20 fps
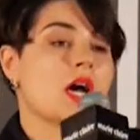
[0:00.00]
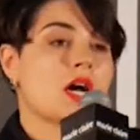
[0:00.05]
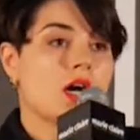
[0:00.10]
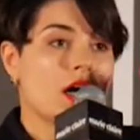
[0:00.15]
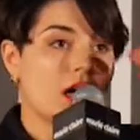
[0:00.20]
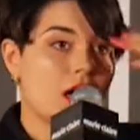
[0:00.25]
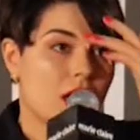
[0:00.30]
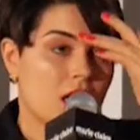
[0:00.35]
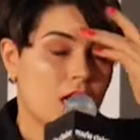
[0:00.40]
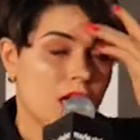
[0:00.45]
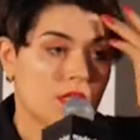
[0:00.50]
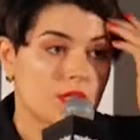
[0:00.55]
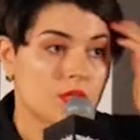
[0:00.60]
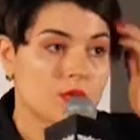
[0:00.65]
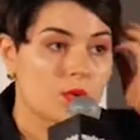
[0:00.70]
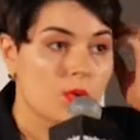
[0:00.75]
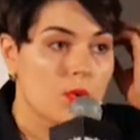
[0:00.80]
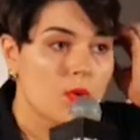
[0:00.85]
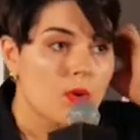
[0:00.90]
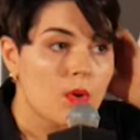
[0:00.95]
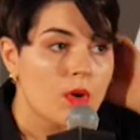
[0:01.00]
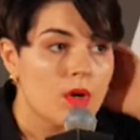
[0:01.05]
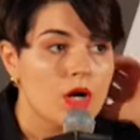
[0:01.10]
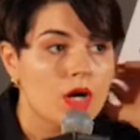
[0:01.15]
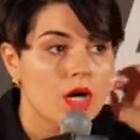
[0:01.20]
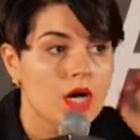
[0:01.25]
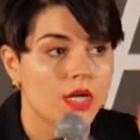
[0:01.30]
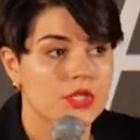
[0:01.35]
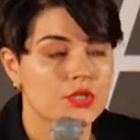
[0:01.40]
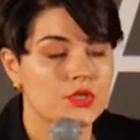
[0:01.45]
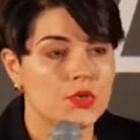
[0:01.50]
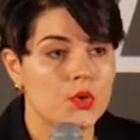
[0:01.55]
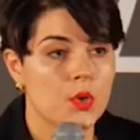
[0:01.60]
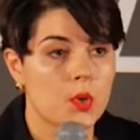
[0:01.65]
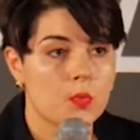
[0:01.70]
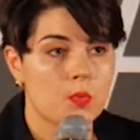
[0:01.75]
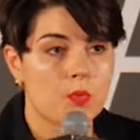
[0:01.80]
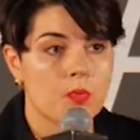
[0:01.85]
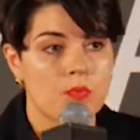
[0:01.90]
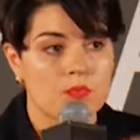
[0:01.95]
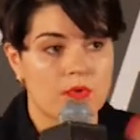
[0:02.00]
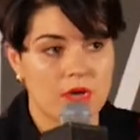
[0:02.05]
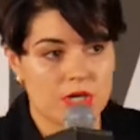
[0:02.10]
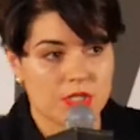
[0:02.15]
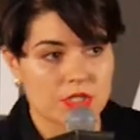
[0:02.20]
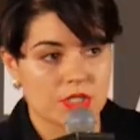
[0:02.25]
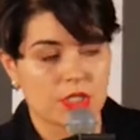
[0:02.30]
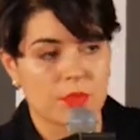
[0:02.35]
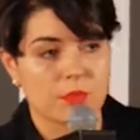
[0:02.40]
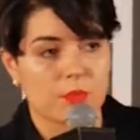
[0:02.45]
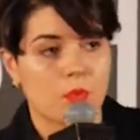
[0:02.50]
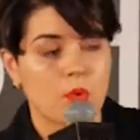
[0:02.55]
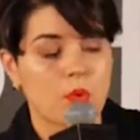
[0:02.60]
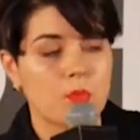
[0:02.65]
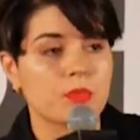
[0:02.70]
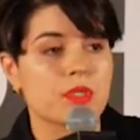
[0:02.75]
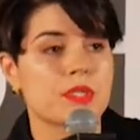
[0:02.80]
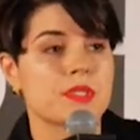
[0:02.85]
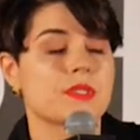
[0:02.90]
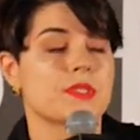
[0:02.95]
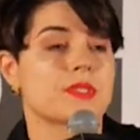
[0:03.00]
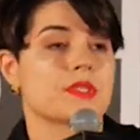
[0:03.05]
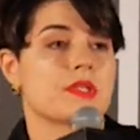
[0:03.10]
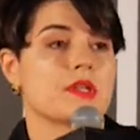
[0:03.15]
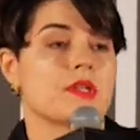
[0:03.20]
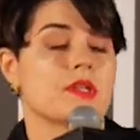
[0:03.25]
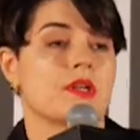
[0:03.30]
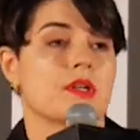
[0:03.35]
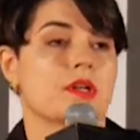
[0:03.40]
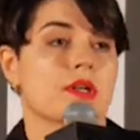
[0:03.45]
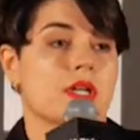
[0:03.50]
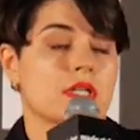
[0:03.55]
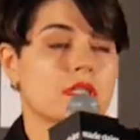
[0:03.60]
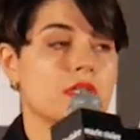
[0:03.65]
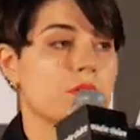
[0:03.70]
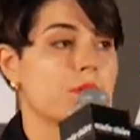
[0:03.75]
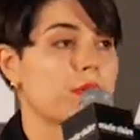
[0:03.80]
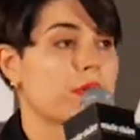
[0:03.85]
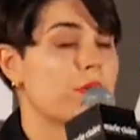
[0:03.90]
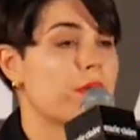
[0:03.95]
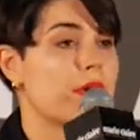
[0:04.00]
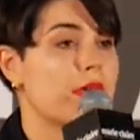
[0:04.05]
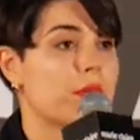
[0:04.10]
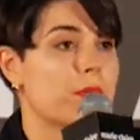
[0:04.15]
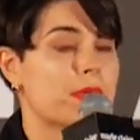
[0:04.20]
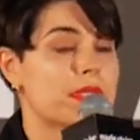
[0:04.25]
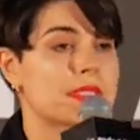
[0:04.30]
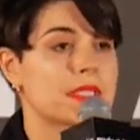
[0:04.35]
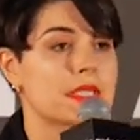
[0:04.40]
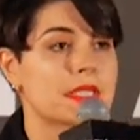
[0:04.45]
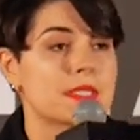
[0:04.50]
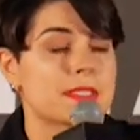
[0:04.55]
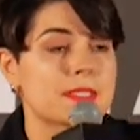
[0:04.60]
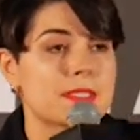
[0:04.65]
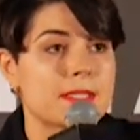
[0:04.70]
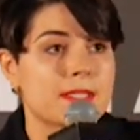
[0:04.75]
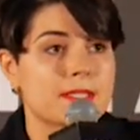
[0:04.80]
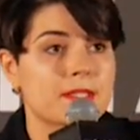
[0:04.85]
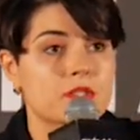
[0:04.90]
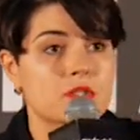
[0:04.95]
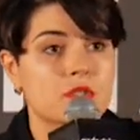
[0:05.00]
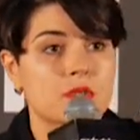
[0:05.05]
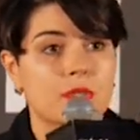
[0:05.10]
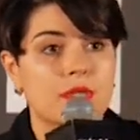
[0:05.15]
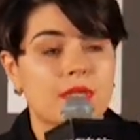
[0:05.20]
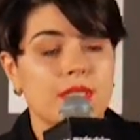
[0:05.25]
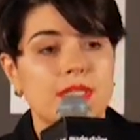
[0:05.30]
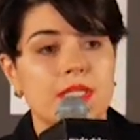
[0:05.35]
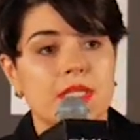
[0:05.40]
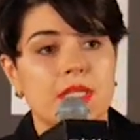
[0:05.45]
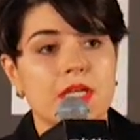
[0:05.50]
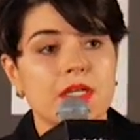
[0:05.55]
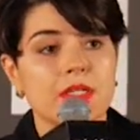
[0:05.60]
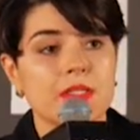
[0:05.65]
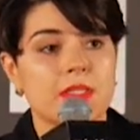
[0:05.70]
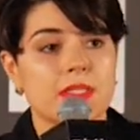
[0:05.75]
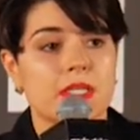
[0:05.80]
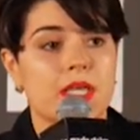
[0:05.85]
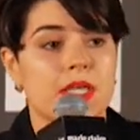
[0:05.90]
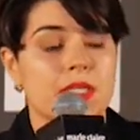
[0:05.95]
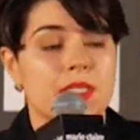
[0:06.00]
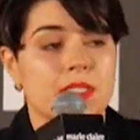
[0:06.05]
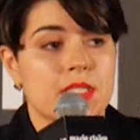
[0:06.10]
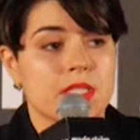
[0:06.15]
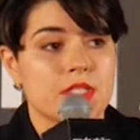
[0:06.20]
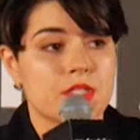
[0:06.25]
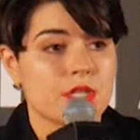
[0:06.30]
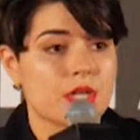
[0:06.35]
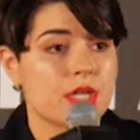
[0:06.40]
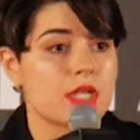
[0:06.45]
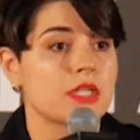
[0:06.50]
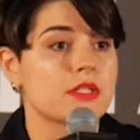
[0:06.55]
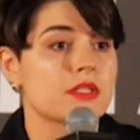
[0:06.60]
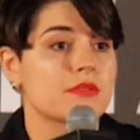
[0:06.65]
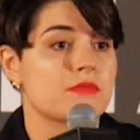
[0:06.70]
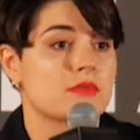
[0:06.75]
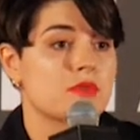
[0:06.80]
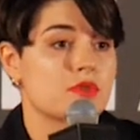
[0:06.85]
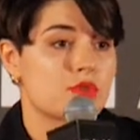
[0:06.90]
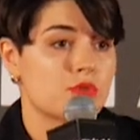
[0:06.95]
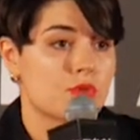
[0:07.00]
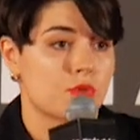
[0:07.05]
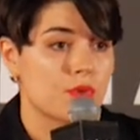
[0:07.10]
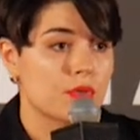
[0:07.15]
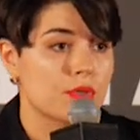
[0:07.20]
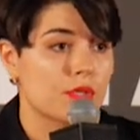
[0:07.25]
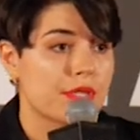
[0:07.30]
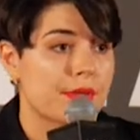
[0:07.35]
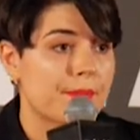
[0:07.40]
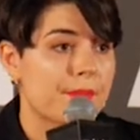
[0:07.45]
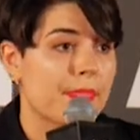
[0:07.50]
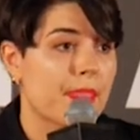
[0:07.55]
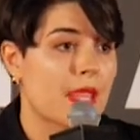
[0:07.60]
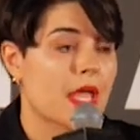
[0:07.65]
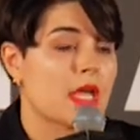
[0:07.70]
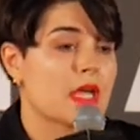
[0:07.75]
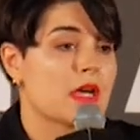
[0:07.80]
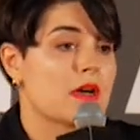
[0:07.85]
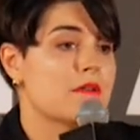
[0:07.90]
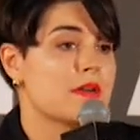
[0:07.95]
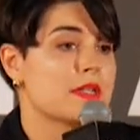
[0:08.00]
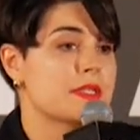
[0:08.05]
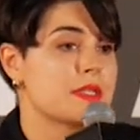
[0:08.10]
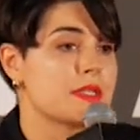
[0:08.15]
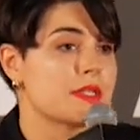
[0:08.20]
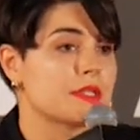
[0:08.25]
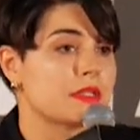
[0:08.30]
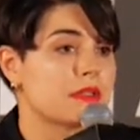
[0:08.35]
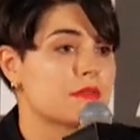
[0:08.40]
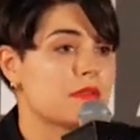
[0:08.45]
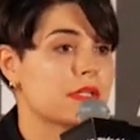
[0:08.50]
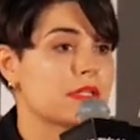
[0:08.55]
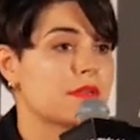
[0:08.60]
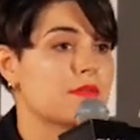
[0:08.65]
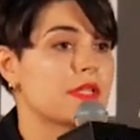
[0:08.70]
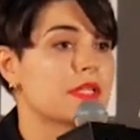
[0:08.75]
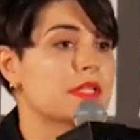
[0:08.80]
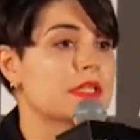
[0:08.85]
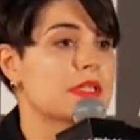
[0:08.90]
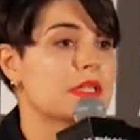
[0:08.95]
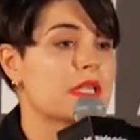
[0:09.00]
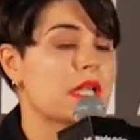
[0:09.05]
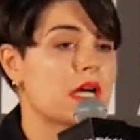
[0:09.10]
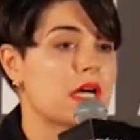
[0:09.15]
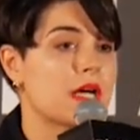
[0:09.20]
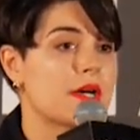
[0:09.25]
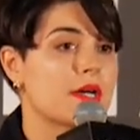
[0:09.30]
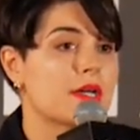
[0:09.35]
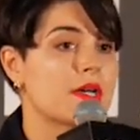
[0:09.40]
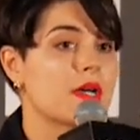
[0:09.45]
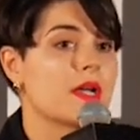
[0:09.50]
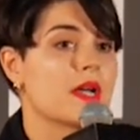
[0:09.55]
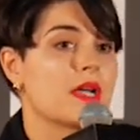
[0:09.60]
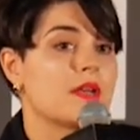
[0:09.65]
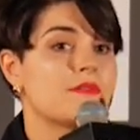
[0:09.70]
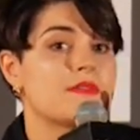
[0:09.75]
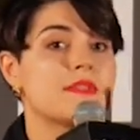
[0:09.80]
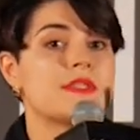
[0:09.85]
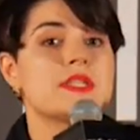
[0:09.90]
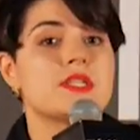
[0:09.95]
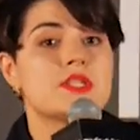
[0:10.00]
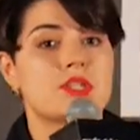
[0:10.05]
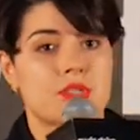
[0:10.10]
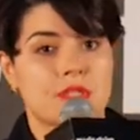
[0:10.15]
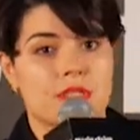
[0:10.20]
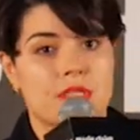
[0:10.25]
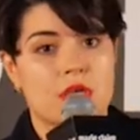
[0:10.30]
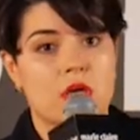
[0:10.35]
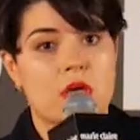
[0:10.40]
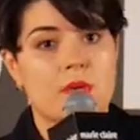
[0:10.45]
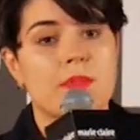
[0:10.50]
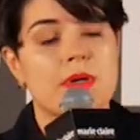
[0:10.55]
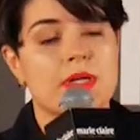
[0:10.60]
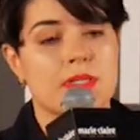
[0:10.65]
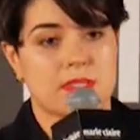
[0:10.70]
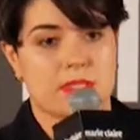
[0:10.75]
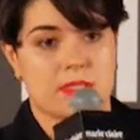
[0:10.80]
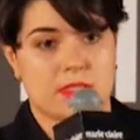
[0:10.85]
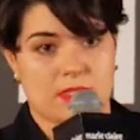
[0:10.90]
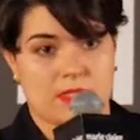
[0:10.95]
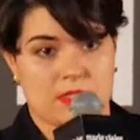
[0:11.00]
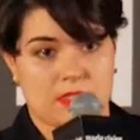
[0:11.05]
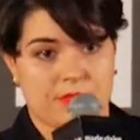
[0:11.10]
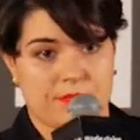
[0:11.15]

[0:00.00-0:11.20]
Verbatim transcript: А то, о чем важно помнить, а, когда мы говорим о стрессе, это что эта реакция изначально эволюционно возникла в ответ на физические опасности